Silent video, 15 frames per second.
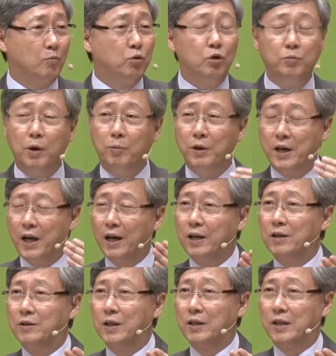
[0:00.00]
불법을
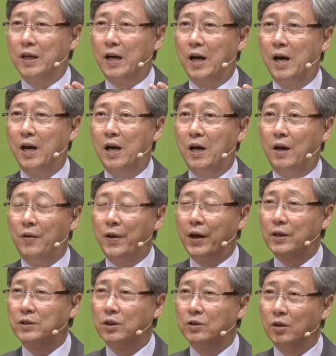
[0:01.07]
행하는 자들아,
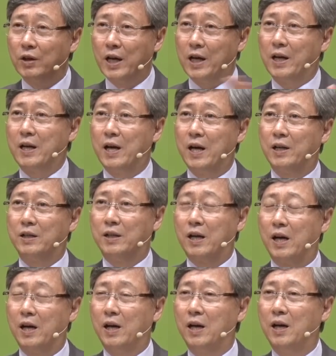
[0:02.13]
내게서 떠나가라
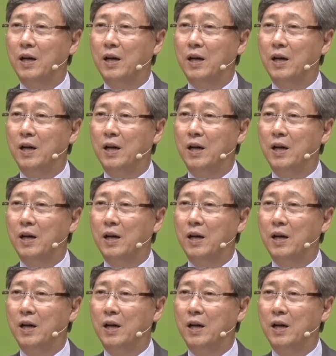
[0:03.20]
하리라.